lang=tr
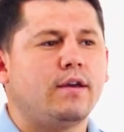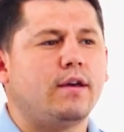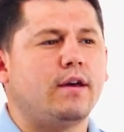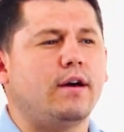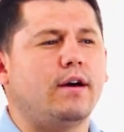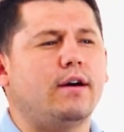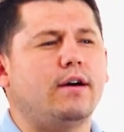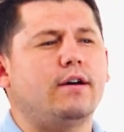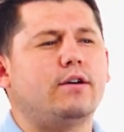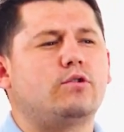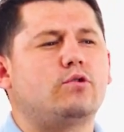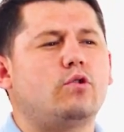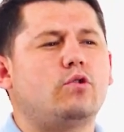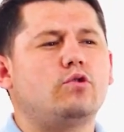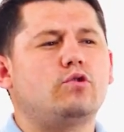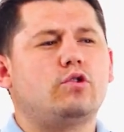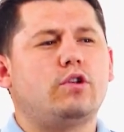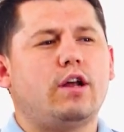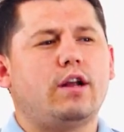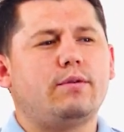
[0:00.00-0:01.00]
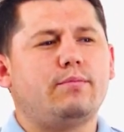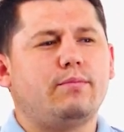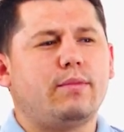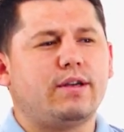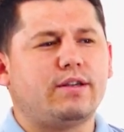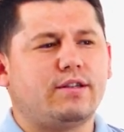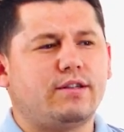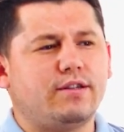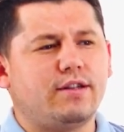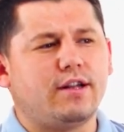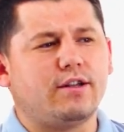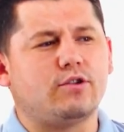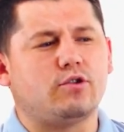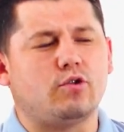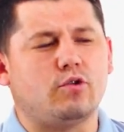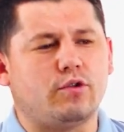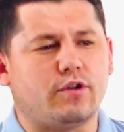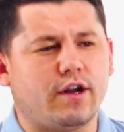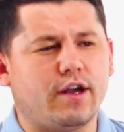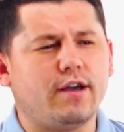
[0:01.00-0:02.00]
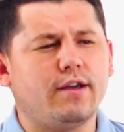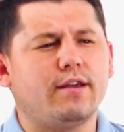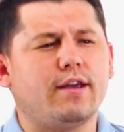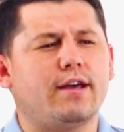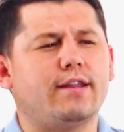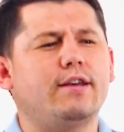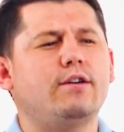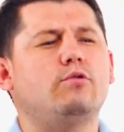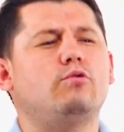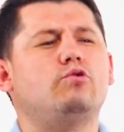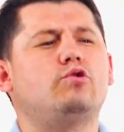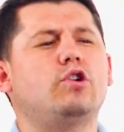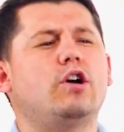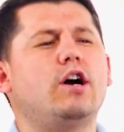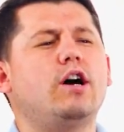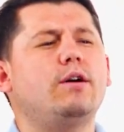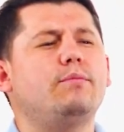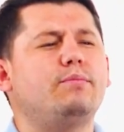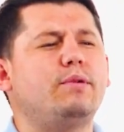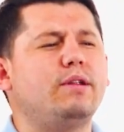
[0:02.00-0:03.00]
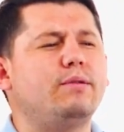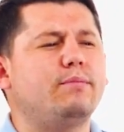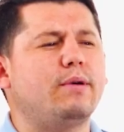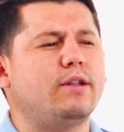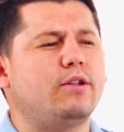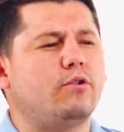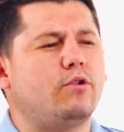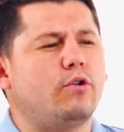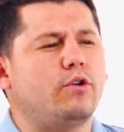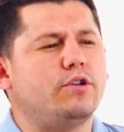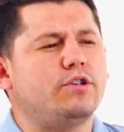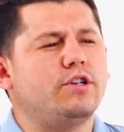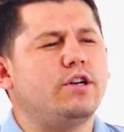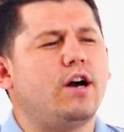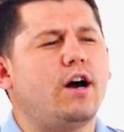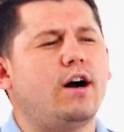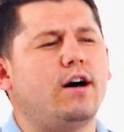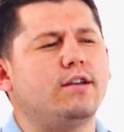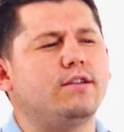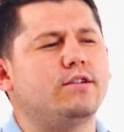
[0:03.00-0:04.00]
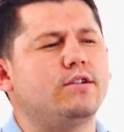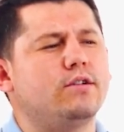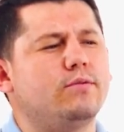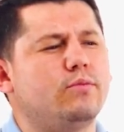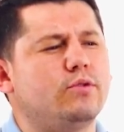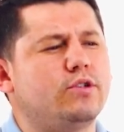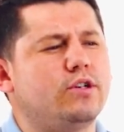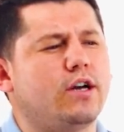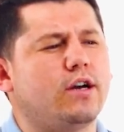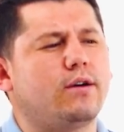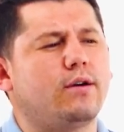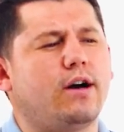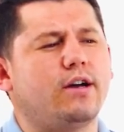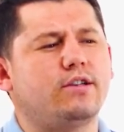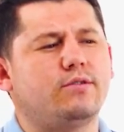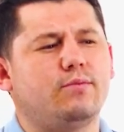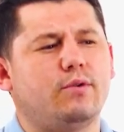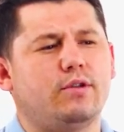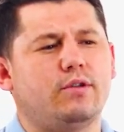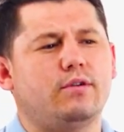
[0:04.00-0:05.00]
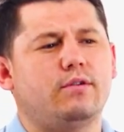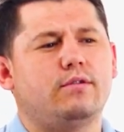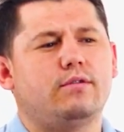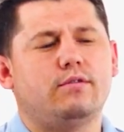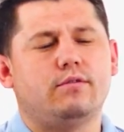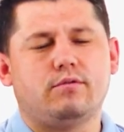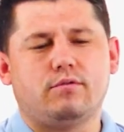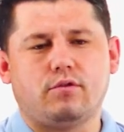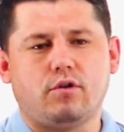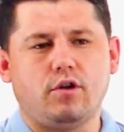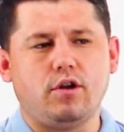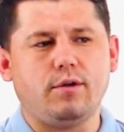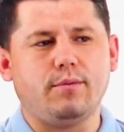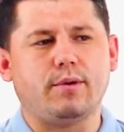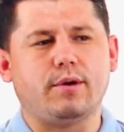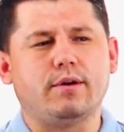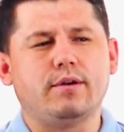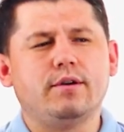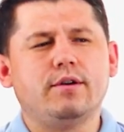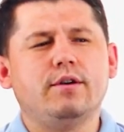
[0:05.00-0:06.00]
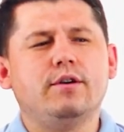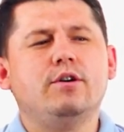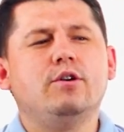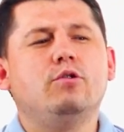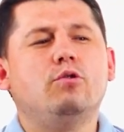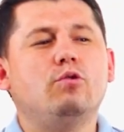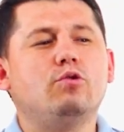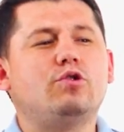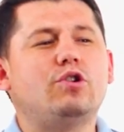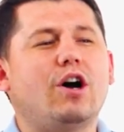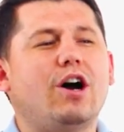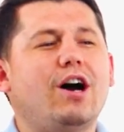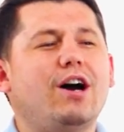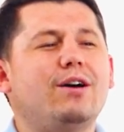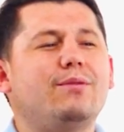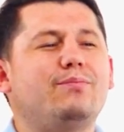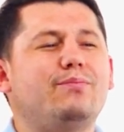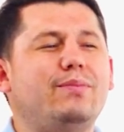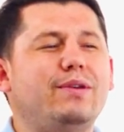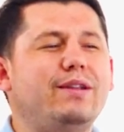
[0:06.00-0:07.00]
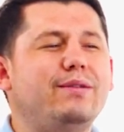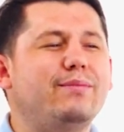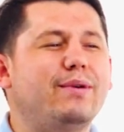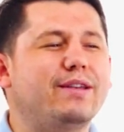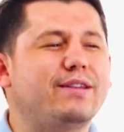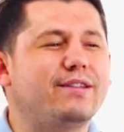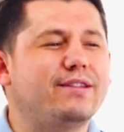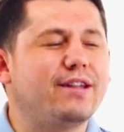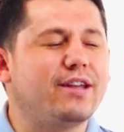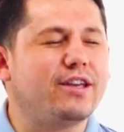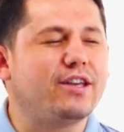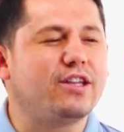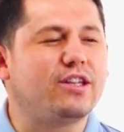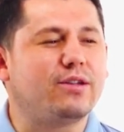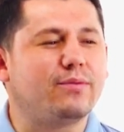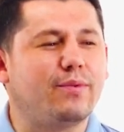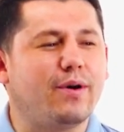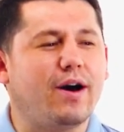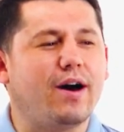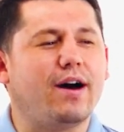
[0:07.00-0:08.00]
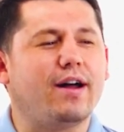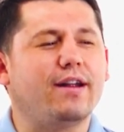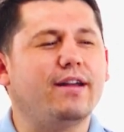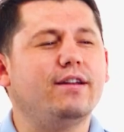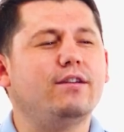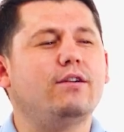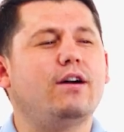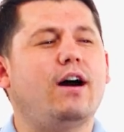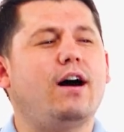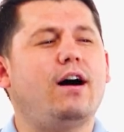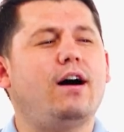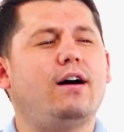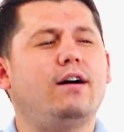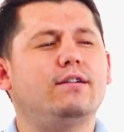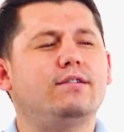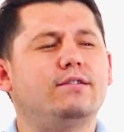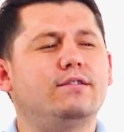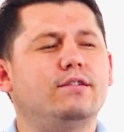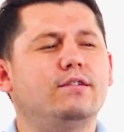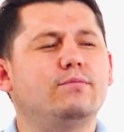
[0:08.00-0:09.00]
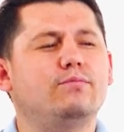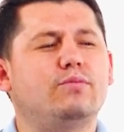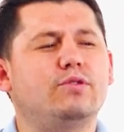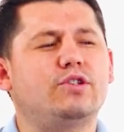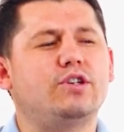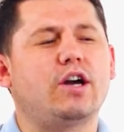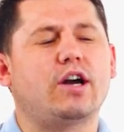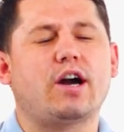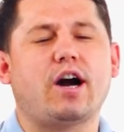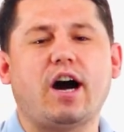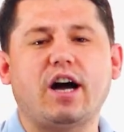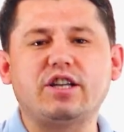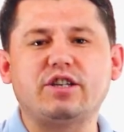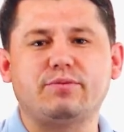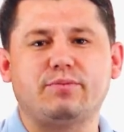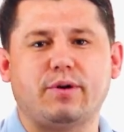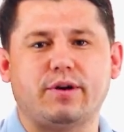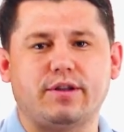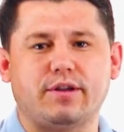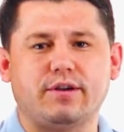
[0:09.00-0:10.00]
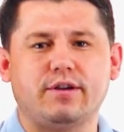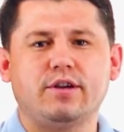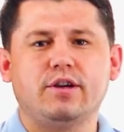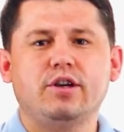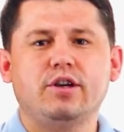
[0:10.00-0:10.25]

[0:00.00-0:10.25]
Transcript: Ee, sonuçlanmasından sonra ya da uçağa binmeden önce ağzını bıçak açmadı. Öyle mi? Uçağa binmesine itibaren ağzını bıçak açmadı